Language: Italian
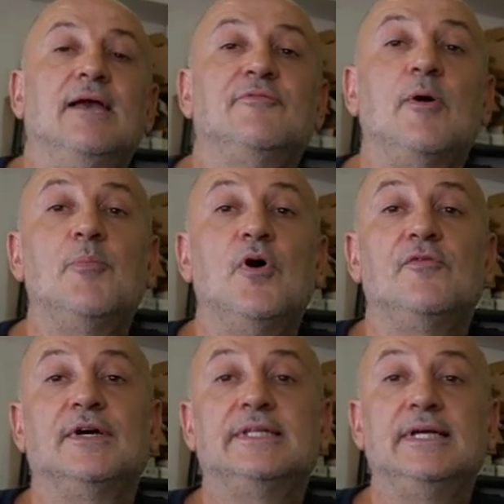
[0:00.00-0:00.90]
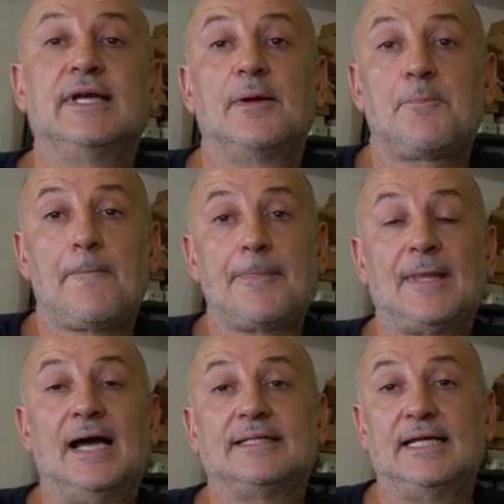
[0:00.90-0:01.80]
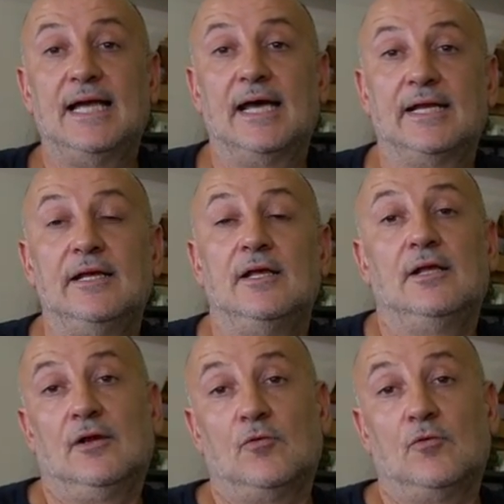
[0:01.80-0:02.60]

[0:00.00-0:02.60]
fa un po' fatica a tagliare.